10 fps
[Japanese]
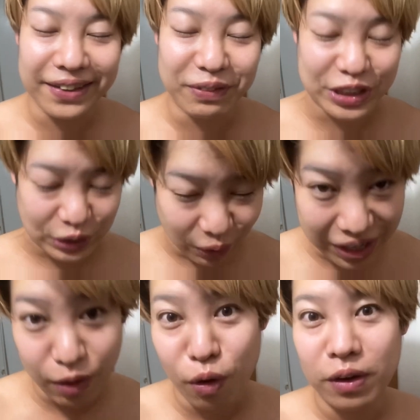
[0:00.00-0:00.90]
もうそ
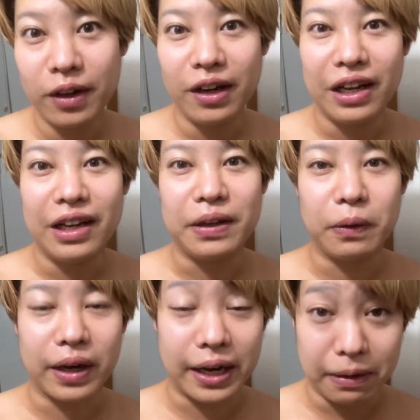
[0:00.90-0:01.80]
れを今
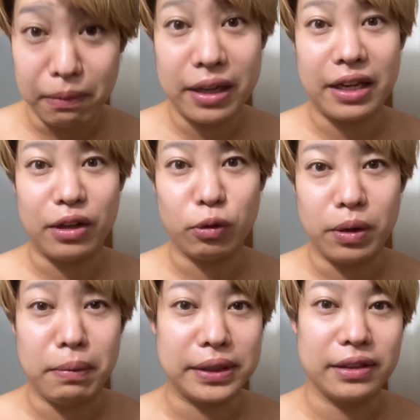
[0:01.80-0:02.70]
日は頑張りたいと思
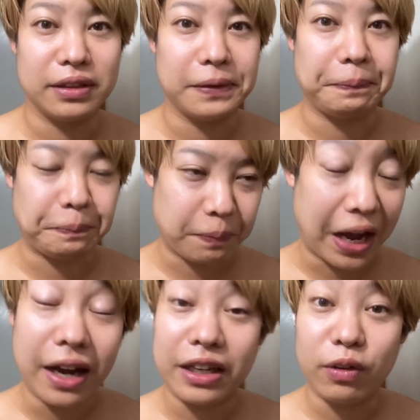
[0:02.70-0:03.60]
います。うん、
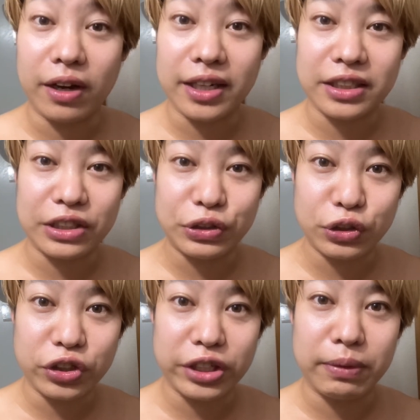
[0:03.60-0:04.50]
あ昨日阪神優
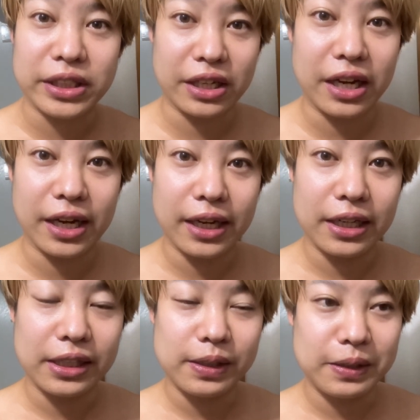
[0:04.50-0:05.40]
勝してましたね。
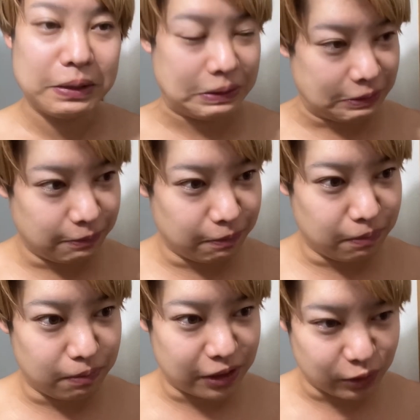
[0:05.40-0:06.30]

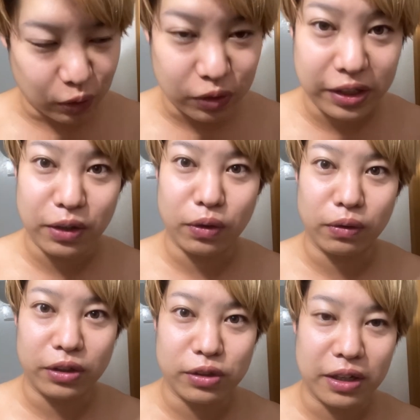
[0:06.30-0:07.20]
まあちょっと特定
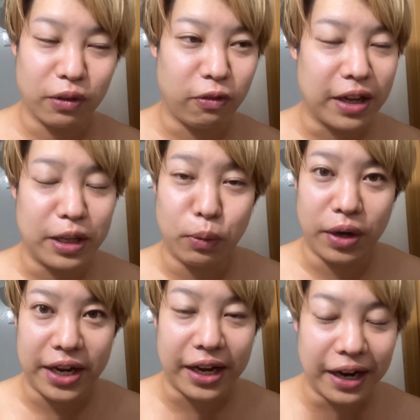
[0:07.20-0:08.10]
の球団のファンでも
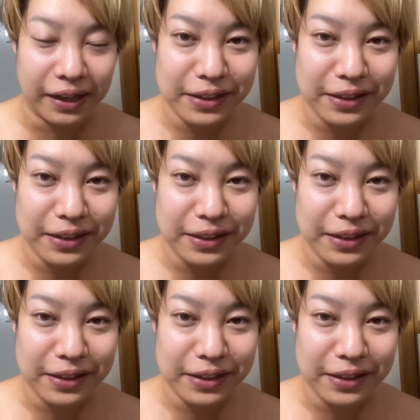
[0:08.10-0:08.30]
ないから、